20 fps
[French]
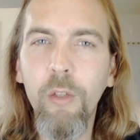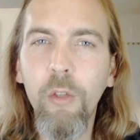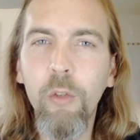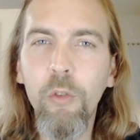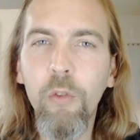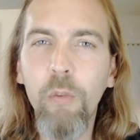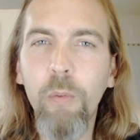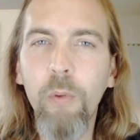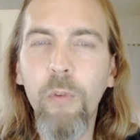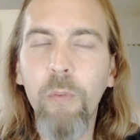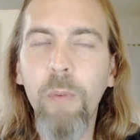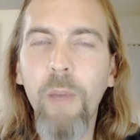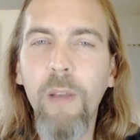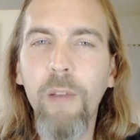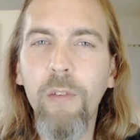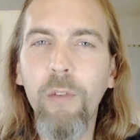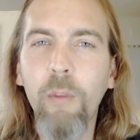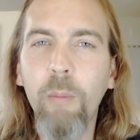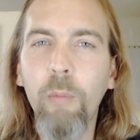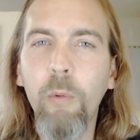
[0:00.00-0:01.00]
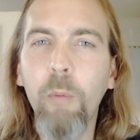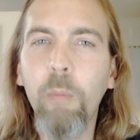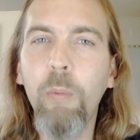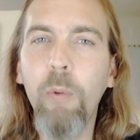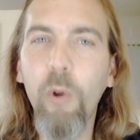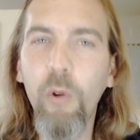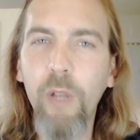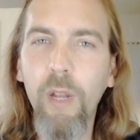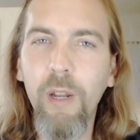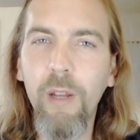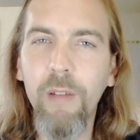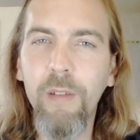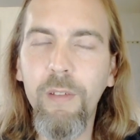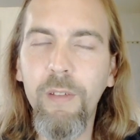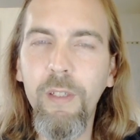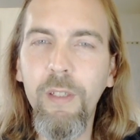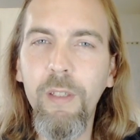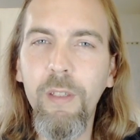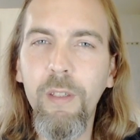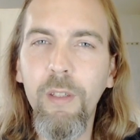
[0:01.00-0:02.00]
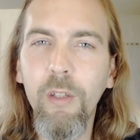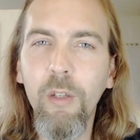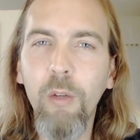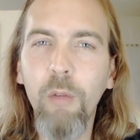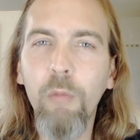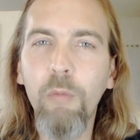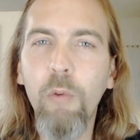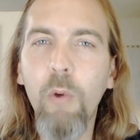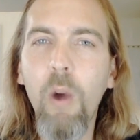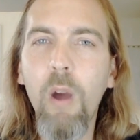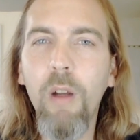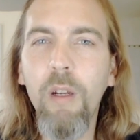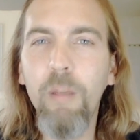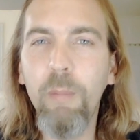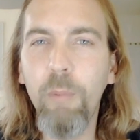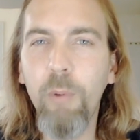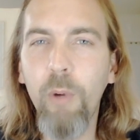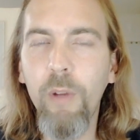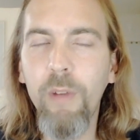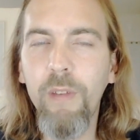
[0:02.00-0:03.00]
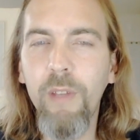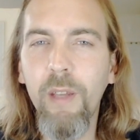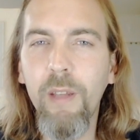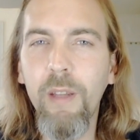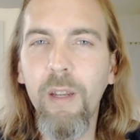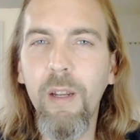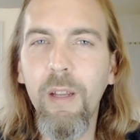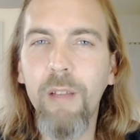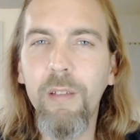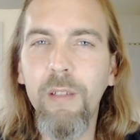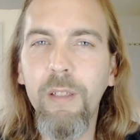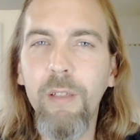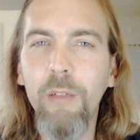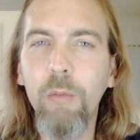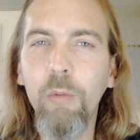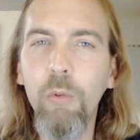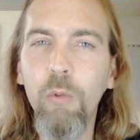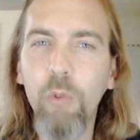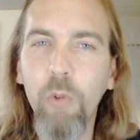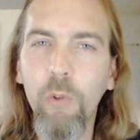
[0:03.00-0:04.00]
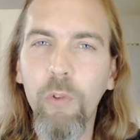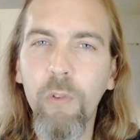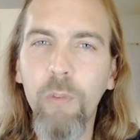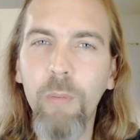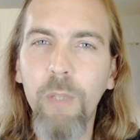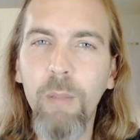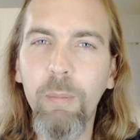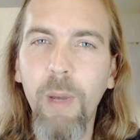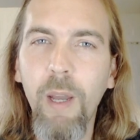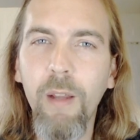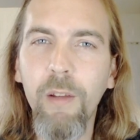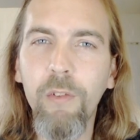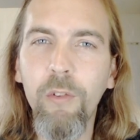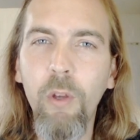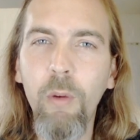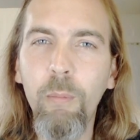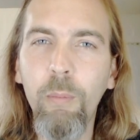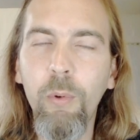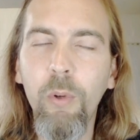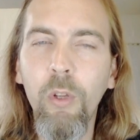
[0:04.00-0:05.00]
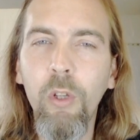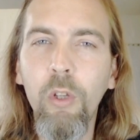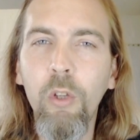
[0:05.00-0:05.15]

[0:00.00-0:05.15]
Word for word: Je pense par exemple au plan galactique, voire les plans intergalactiques ou cosmiques par exemple,